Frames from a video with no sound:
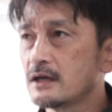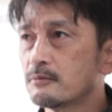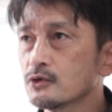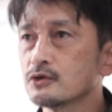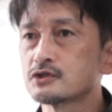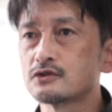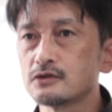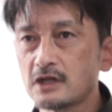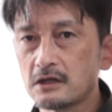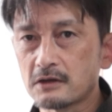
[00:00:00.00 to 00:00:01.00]
ものを
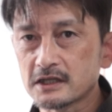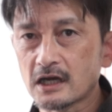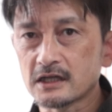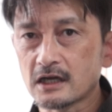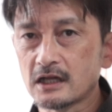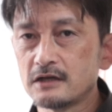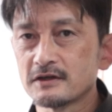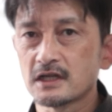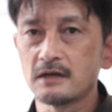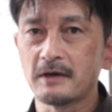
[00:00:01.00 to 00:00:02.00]
作っている方々から言
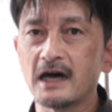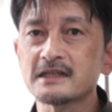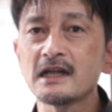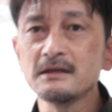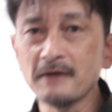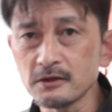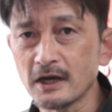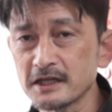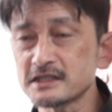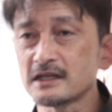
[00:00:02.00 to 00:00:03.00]
わせれば当たり前の
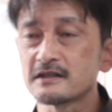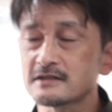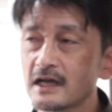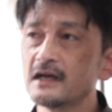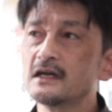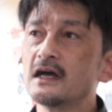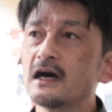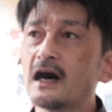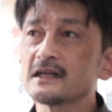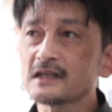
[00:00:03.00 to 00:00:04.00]
話なんですが、
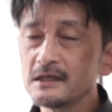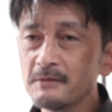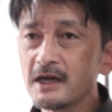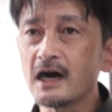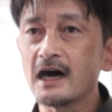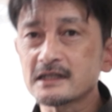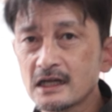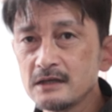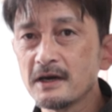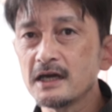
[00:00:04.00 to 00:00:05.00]
当たり前が
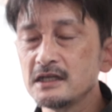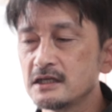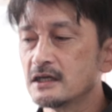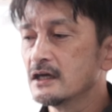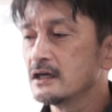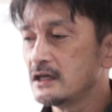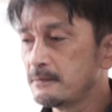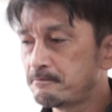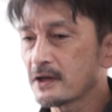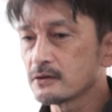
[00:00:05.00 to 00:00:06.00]
当たり前に
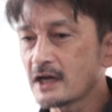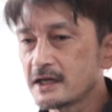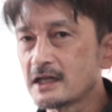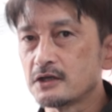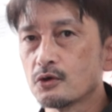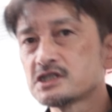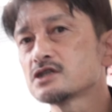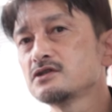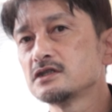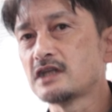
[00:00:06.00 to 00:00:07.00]
一般のライダーに
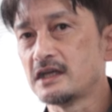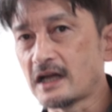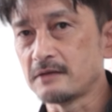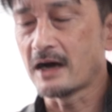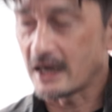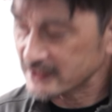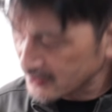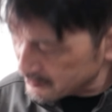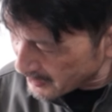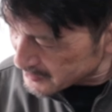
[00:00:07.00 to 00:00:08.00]
落ちていない、当
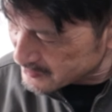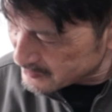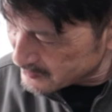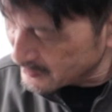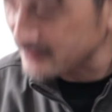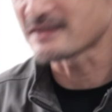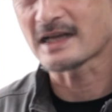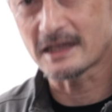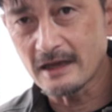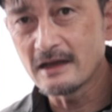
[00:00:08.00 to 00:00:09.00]
たり前なんで
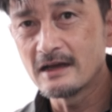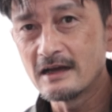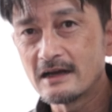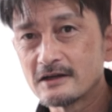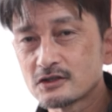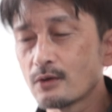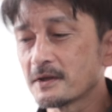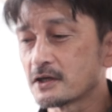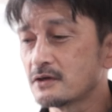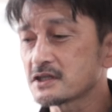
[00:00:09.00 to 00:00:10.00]
すかね。そこ
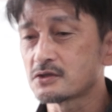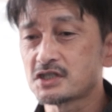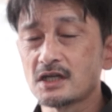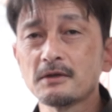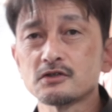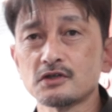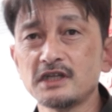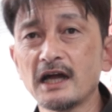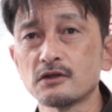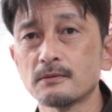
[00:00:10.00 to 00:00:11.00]
まで詳しく調べる人
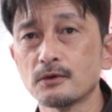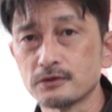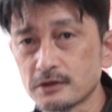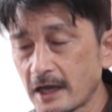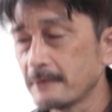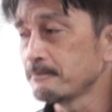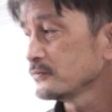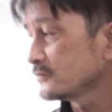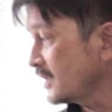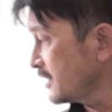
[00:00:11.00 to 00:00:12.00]
いないと思うので、
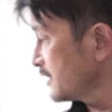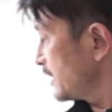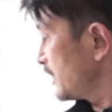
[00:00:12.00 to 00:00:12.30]
で、